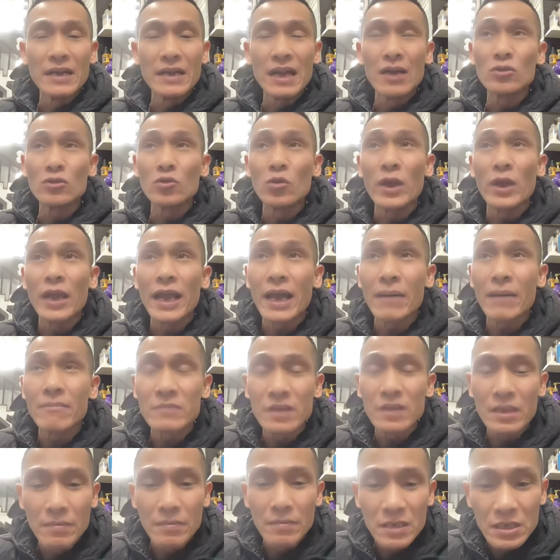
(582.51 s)
mình đáng tuổi
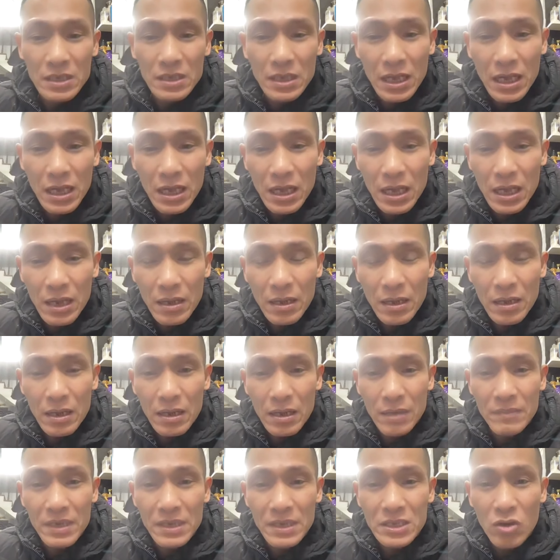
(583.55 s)
em thì mình
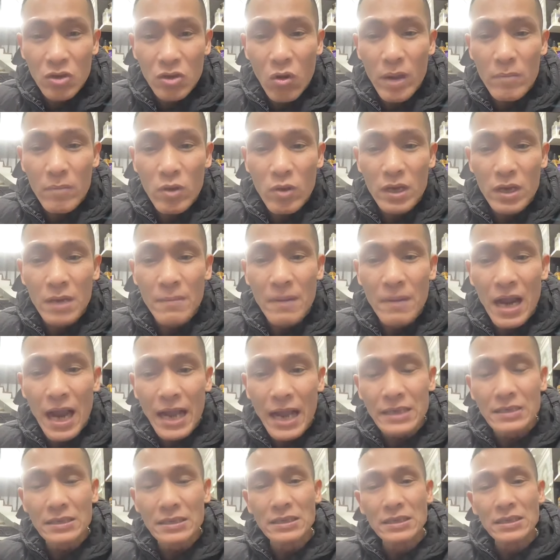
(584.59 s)
à, mình chưa gọi mọi người
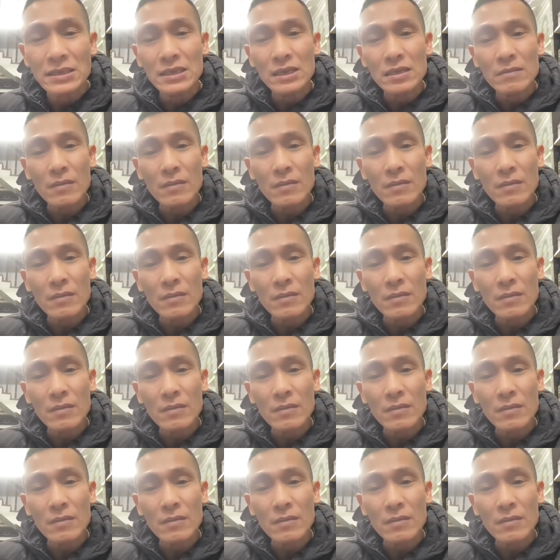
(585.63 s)
bằng anh